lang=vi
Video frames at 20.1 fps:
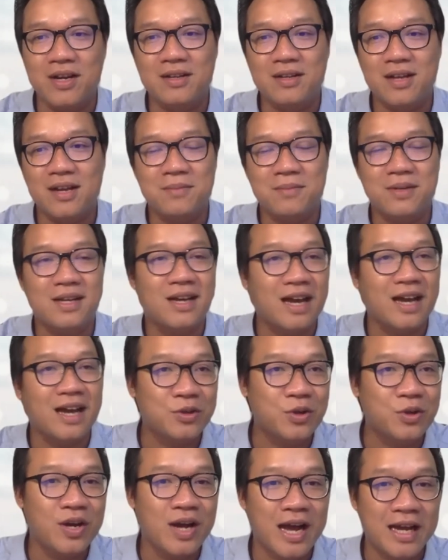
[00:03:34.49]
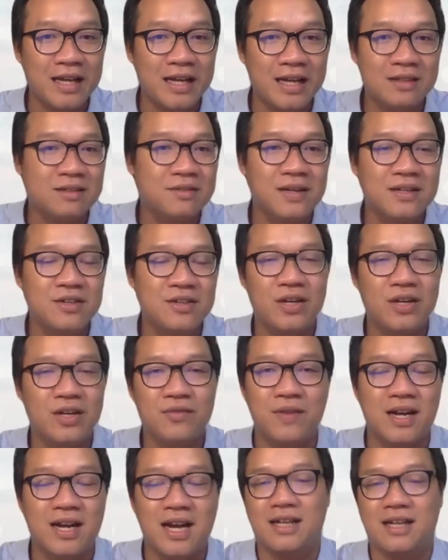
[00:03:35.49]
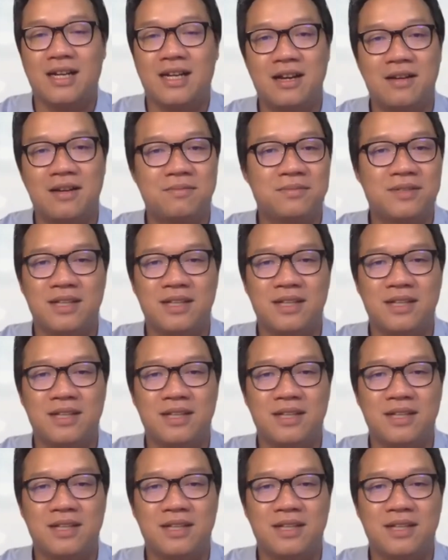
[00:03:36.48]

thêm là anh có ai tư vấn cho anh vận hành hay không,